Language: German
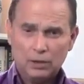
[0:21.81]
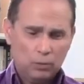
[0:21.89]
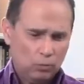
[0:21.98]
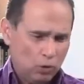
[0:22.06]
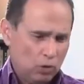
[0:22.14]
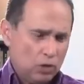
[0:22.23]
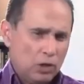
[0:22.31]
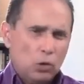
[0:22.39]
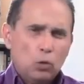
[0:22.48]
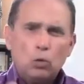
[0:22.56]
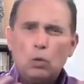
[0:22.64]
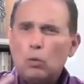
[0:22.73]

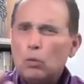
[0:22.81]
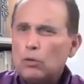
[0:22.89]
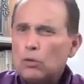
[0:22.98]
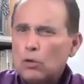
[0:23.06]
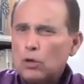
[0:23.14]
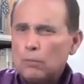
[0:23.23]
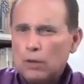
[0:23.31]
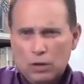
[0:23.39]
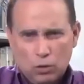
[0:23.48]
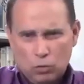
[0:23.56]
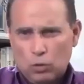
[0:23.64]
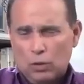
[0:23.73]
Mundgeruch und
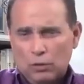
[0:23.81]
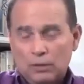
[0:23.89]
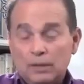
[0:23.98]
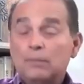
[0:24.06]
Körpergeruch.